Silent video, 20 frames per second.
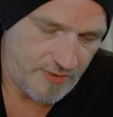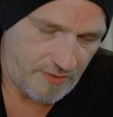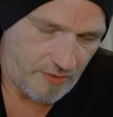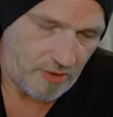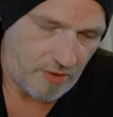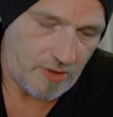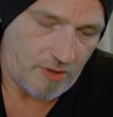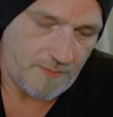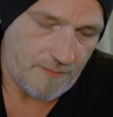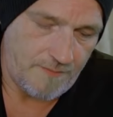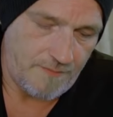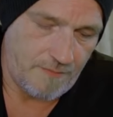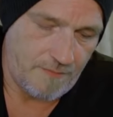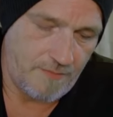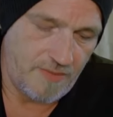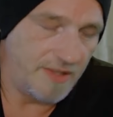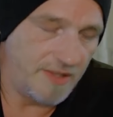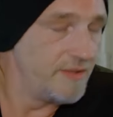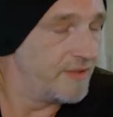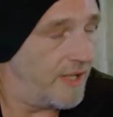wir müssen doch
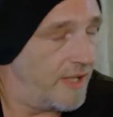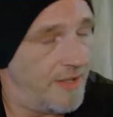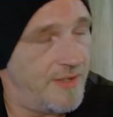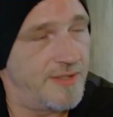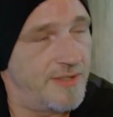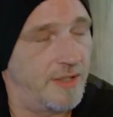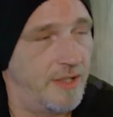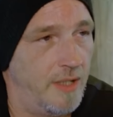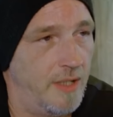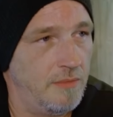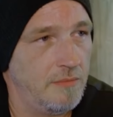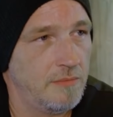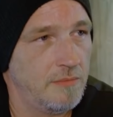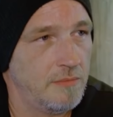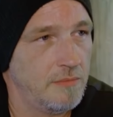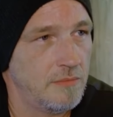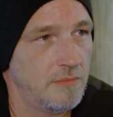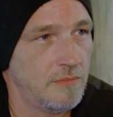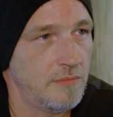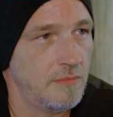mit den Trends
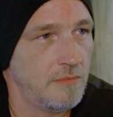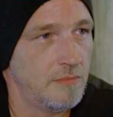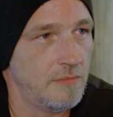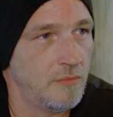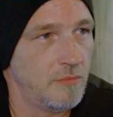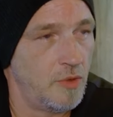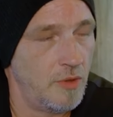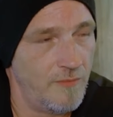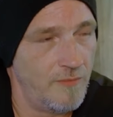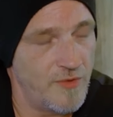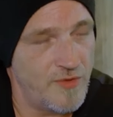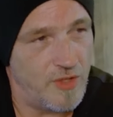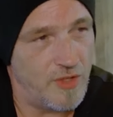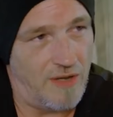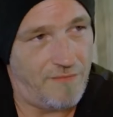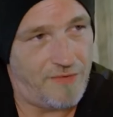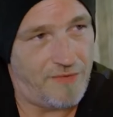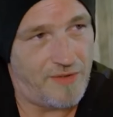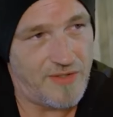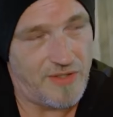gehen. Wo
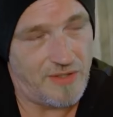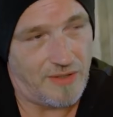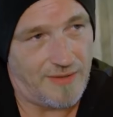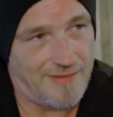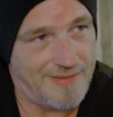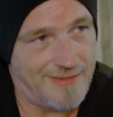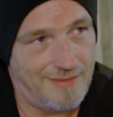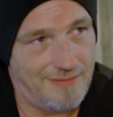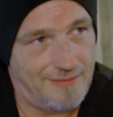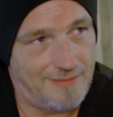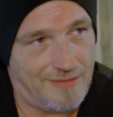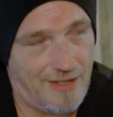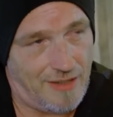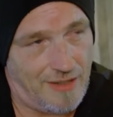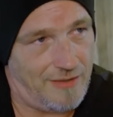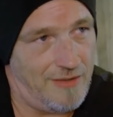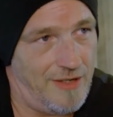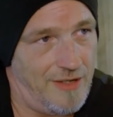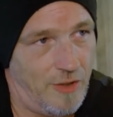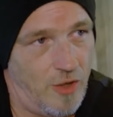musst du einfach diese ganzen
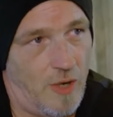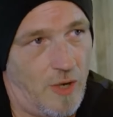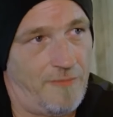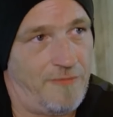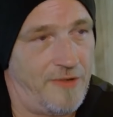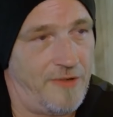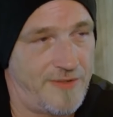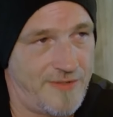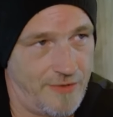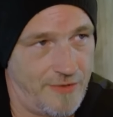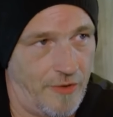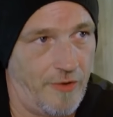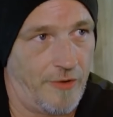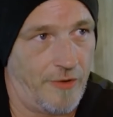Technikopfer